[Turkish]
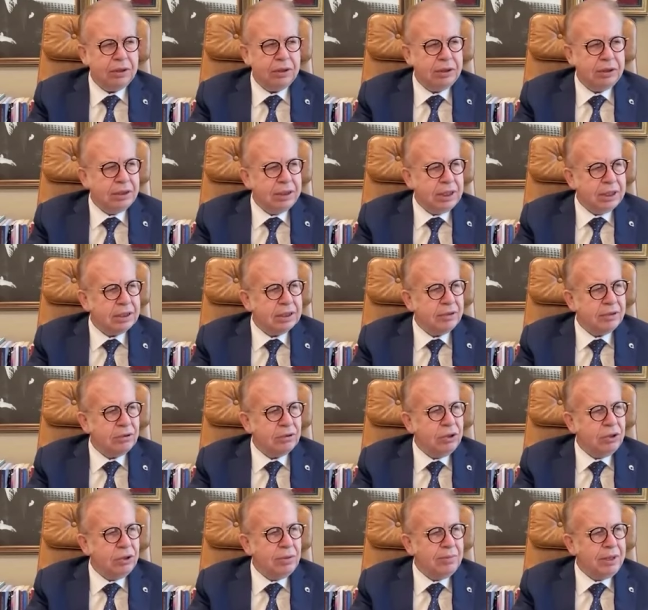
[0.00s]
nasıl
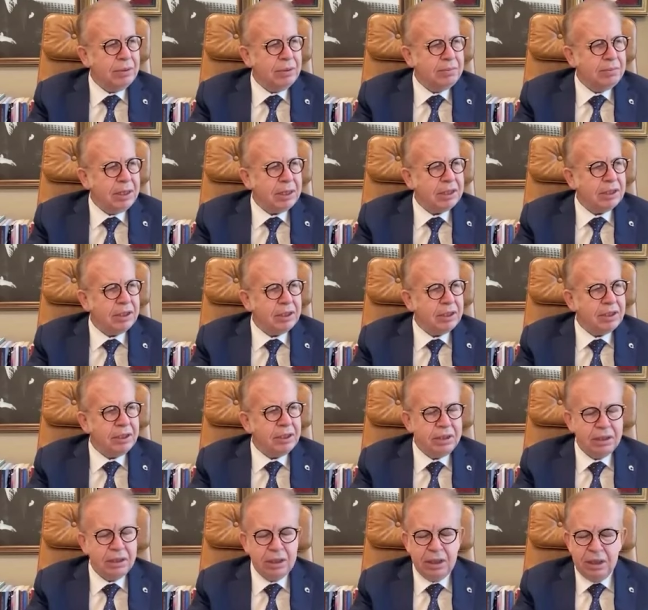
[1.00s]
görünmeye
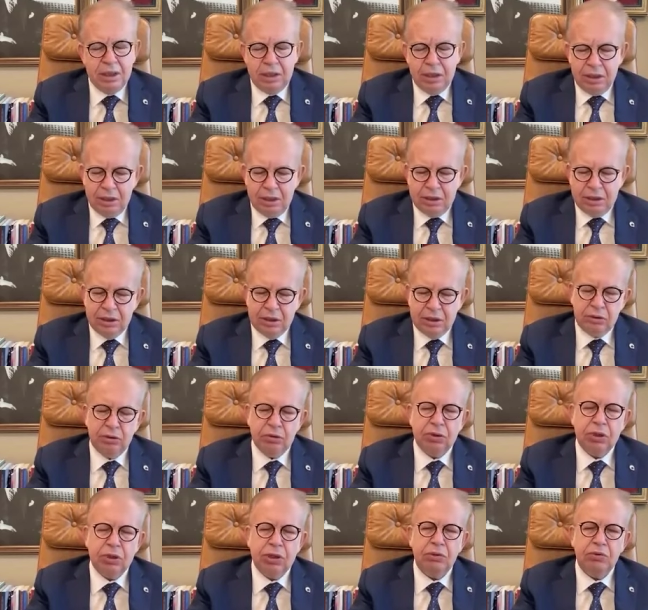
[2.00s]
başladığını açıkça
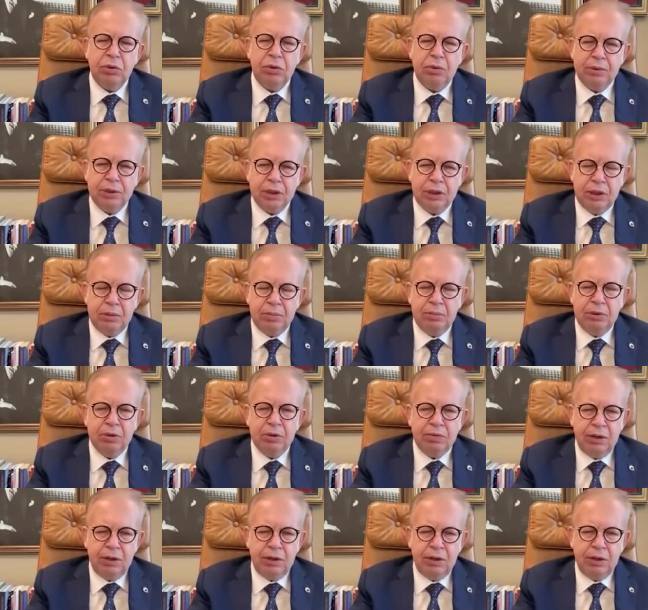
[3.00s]
ortaya koymasında büyük